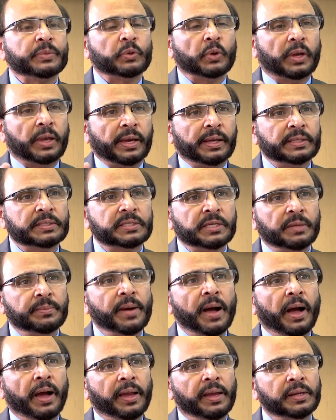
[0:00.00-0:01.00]
तो कैल्शियम
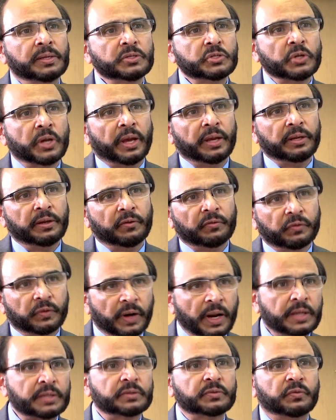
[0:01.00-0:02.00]
आयन जो हैं ये
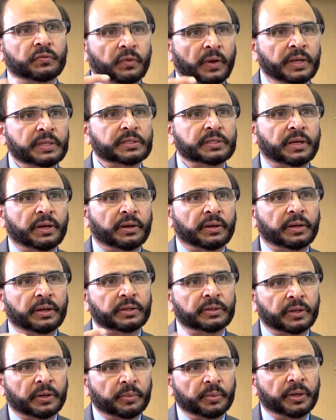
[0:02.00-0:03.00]
फ्लक्स फ्लक्स करके
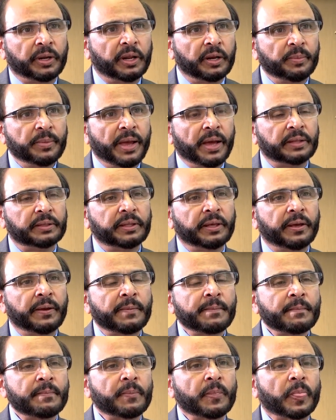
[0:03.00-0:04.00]
टर्मिनल में आते
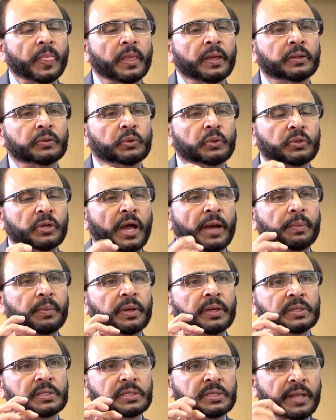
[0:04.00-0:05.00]
हैं तो जो
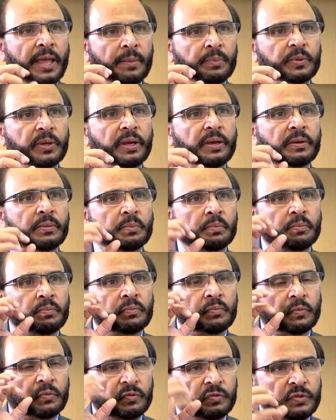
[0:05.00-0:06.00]
आपके स्नैप्टिक
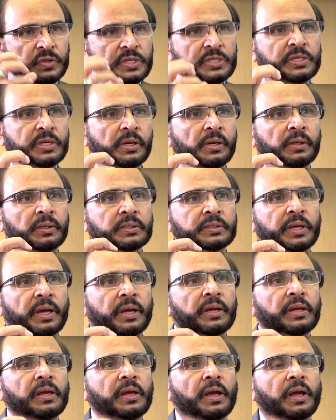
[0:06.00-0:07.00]
वीजिकल्स
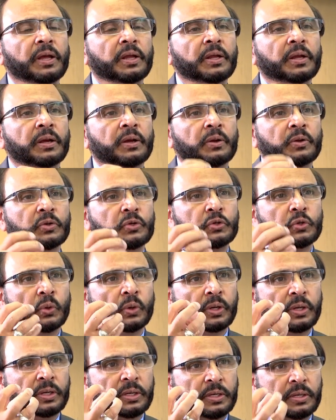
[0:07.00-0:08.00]
हैं जो
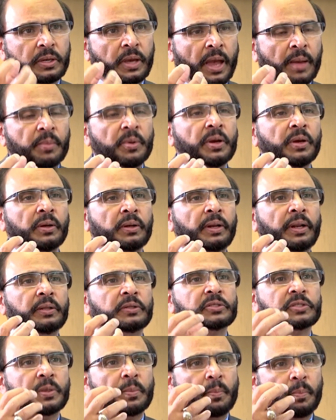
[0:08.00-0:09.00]
केमिकल
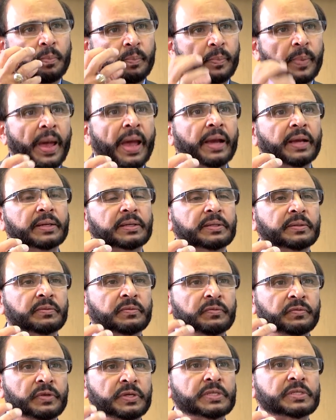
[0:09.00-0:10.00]
से पैक्ड
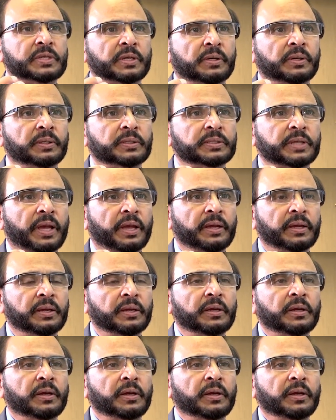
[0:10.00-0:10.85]
वीजिकल्स हैं